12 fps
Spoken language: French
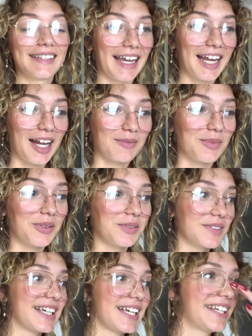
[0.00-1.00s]

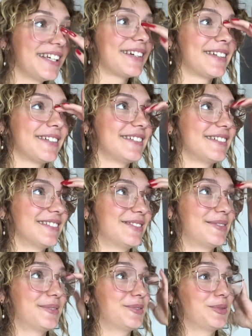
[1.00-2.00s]
clairement, et euh,
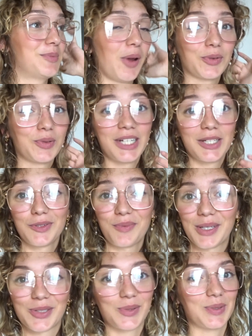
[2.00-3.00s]
tu, pleures tous les jours
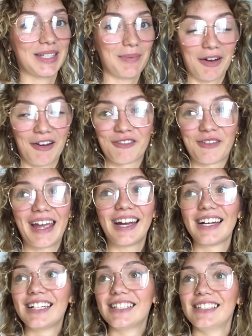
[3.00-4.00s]
parce que tu sais pas quoi
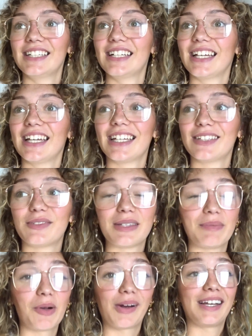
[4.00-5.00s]
faire, tu sais
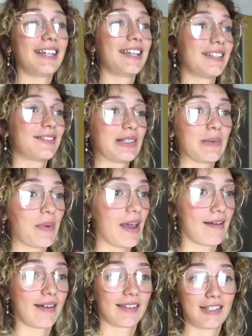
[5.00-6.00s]
pas où aller, tu sais
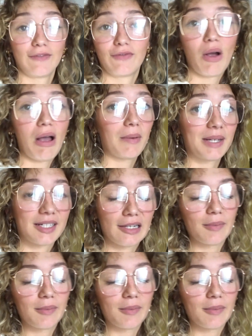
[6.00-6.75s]
pas qui voir, machin,